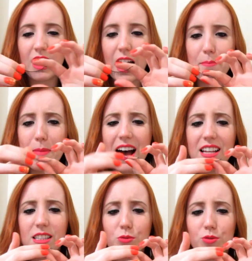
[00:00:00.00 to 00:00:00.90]
a
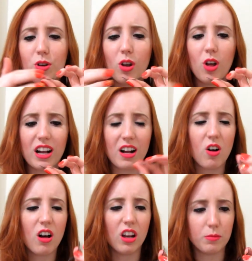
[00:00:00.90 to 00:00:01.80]
base onde coloca
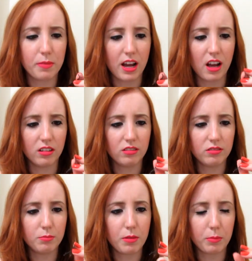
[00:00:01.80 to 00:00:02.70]
cola pra,
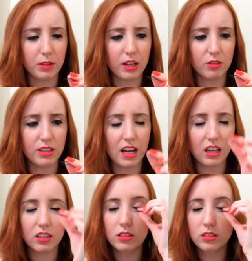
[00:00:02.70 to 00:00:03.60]
pra poder
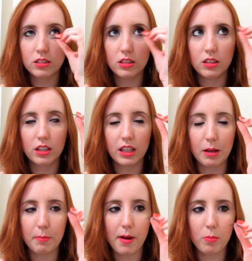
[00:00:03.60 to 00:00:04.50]
grudar aqui
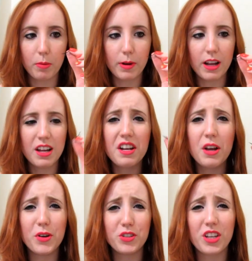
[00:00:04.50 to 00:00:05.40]
na pálpebra.
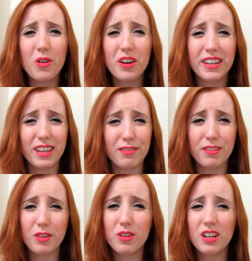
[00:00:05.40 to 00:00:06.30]
Eu achei
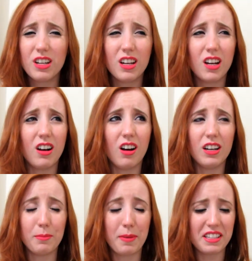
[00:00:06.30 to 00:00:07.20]
horrível,
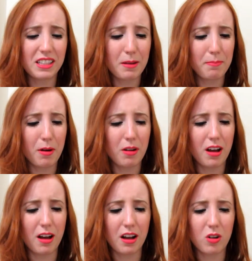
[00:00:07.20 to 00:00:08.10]
Olha, parece que a,
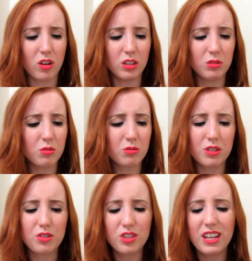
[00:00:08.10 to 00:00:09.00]
a, a, cola não
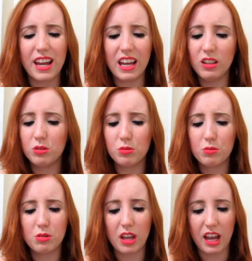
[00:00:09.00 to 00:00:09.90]
gruda direito, não
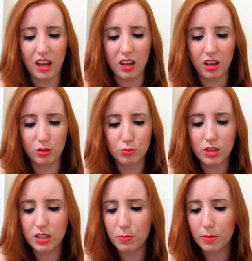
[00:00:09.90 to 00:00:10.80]
sei. Não sei se o